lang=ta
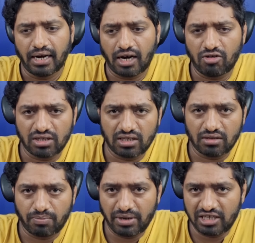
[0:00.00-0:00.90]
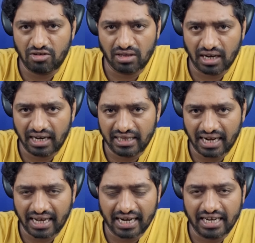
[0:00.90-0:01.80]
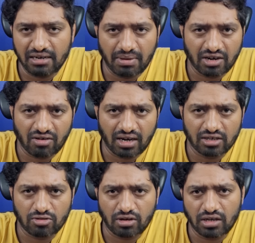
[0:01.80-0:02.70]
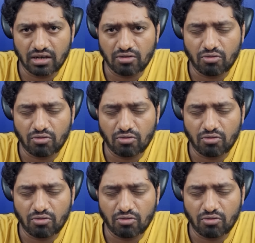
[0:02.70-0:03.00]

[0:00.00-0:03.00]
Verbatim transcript: அவங்க அந்த பிடிச்சிட்டு வந்தாங்களே அந்த அட்டாக்கில் ஈடுபட்டவங்கன்னு சொல்லிட்டு